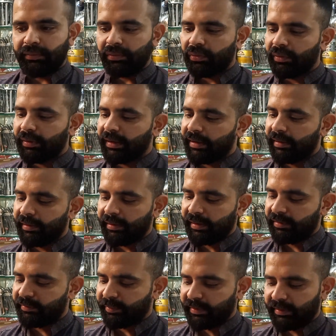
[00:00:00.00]
दो ग्राइंडर हैं
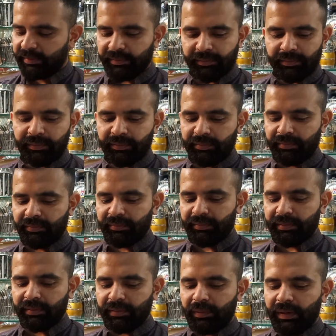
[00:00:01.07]
इसमें
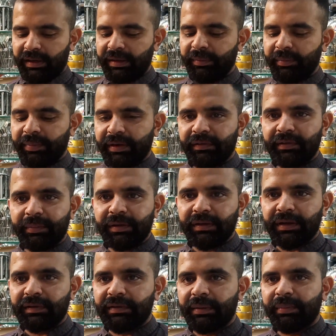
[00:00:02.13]
क्वालिटी भी बड़ी
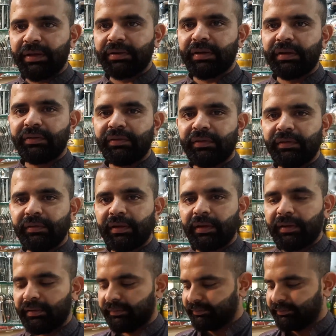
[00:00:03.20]
ज़बरदस्त है बेहतरीन चीज़ है